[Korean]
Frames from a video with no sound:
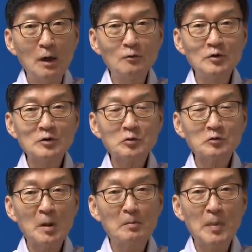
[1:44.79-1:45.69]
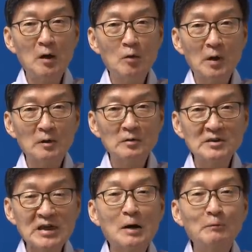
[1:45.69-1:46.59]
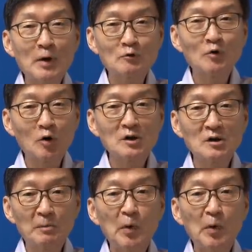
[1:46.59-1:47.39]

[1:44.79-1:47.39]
우리 속된 말로 말하면 짱 받고 거기 그냥